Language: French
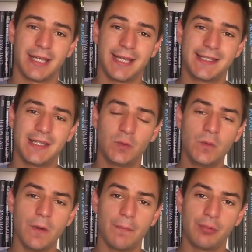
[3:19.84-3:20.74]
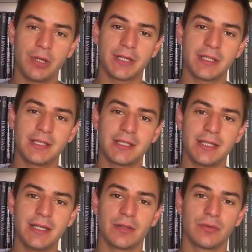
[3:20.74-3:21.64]
Et c'est tout pour la critique
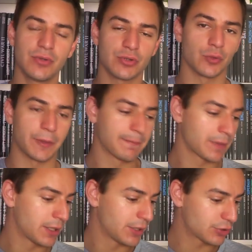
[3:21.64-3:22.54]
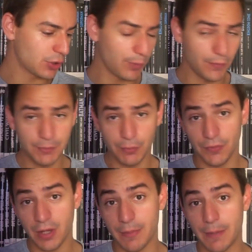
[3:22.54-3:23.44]
ciné d'aujourd'hui. J'en profite
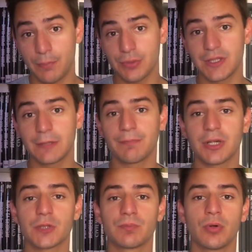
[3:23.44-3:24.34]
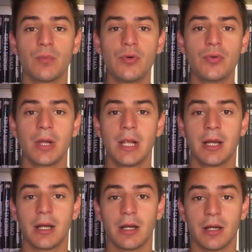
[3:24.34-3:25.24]
pour faire ma petite page promo.
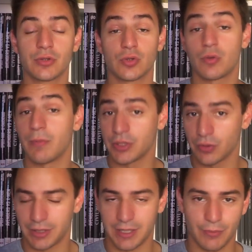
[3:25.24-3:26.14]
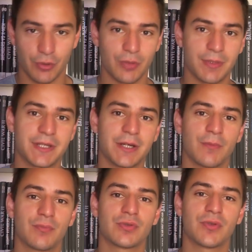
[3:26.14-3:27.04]
Euh, je suis majoritairement comédien
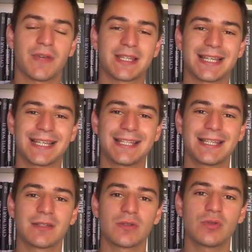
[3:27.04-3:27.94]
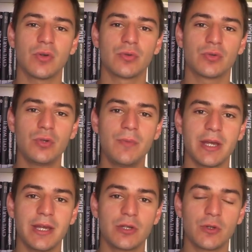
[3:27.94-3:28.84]
en plus de faire ses critiques sur YouTube
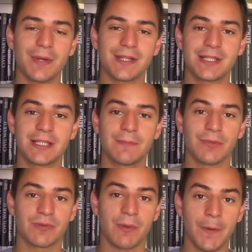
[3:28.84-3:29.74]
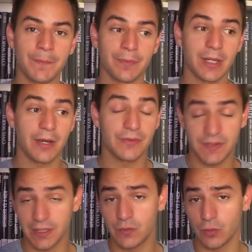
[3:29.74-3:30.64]
et je participe en ce moment à une
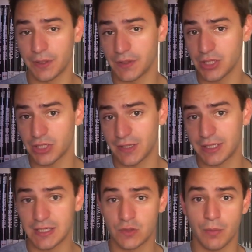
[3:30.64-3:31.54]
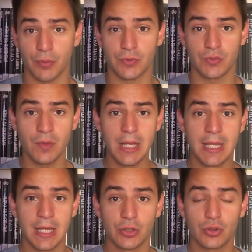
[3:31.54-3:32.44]
série de courts-métrages avec Castaway Productions
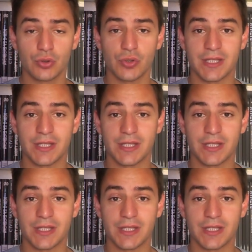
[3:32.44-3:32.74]
que je